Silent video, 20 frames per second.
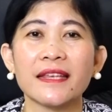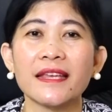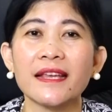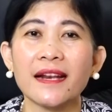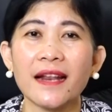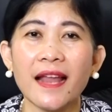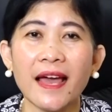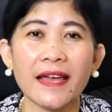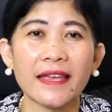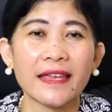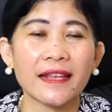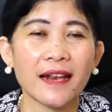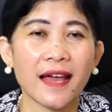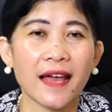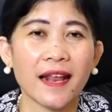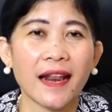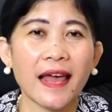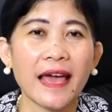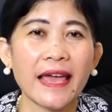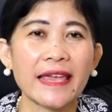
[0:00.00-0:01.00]

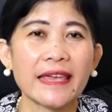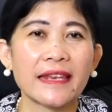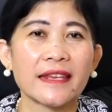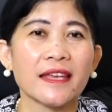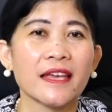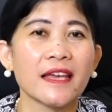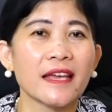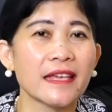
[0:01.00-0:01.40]
ilah-ilah lain